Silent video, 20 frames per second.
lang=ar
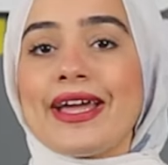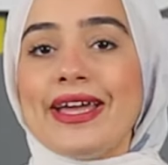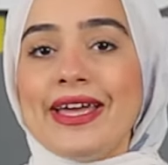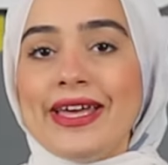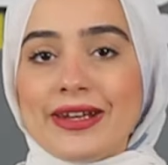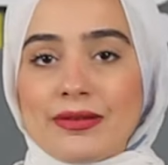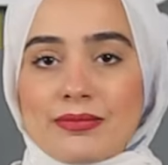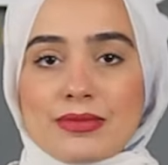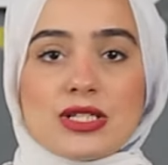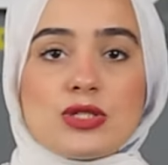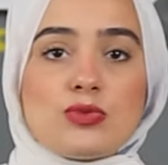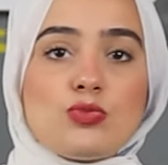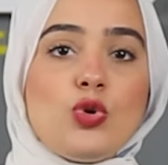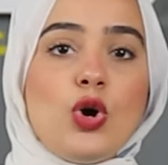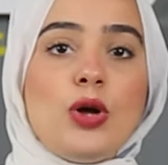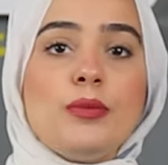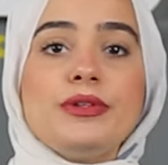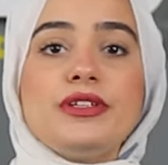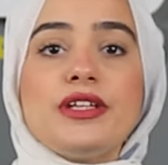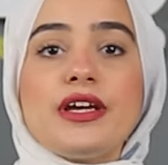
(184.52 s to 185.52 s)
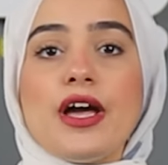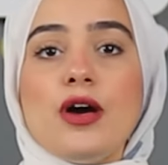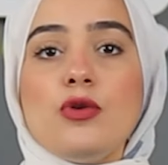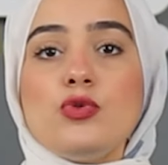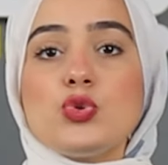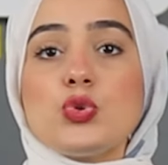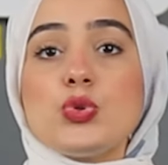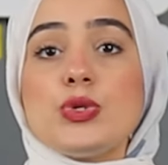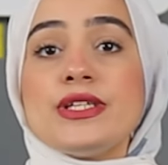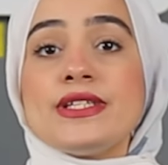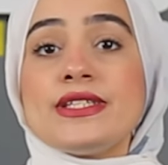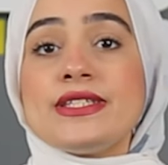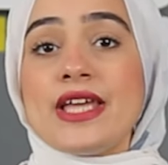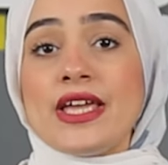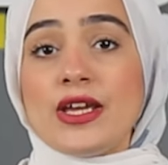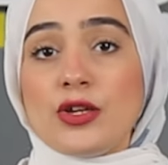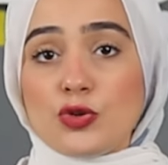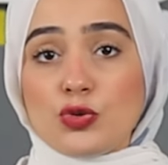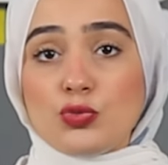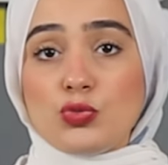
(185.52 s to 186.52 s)
غير مسموح بتجاوزه
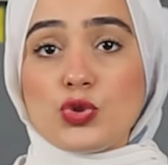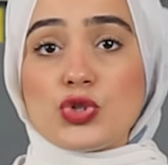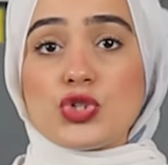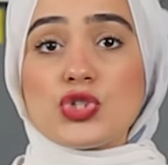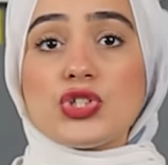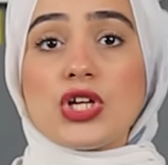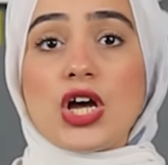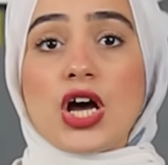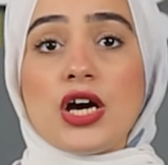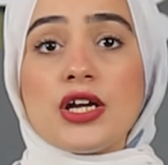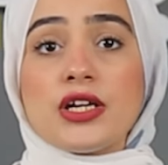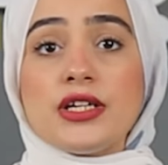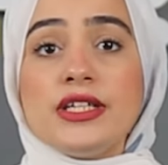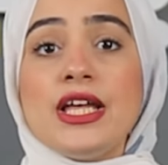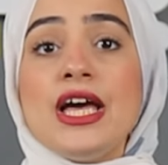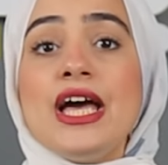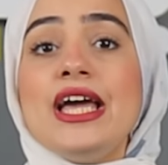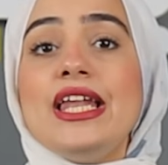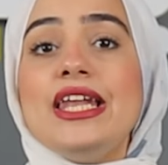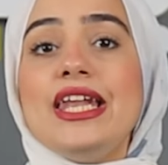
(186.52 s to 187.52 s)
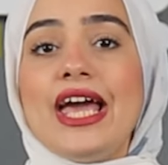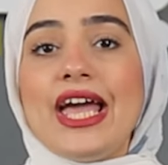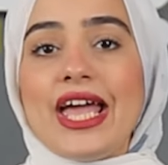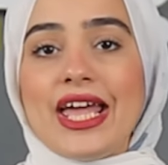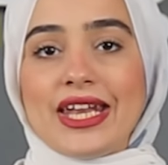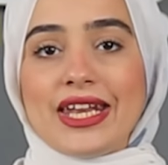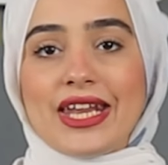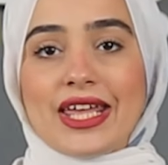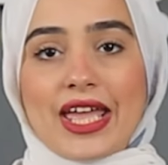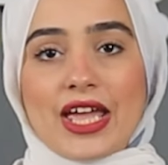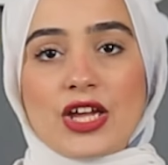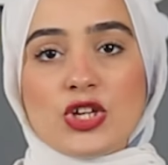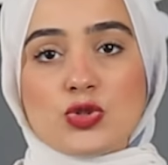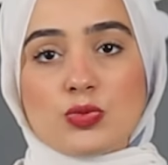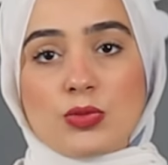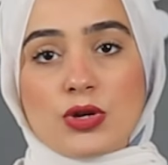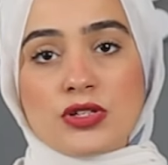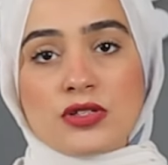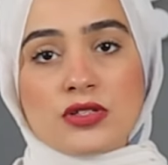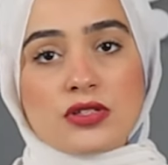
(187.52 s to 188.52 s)
ازاي الامور استقرت لان
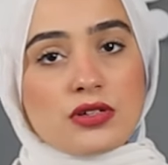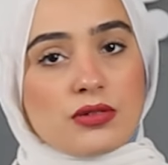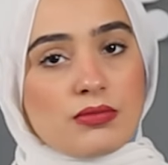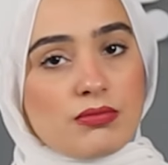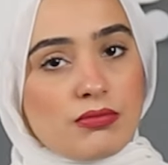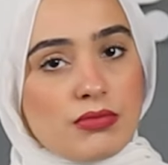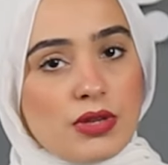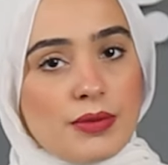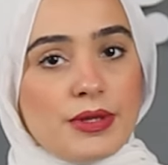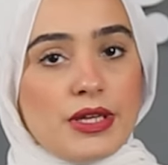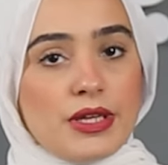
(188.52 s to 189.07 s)
جيش مصر ما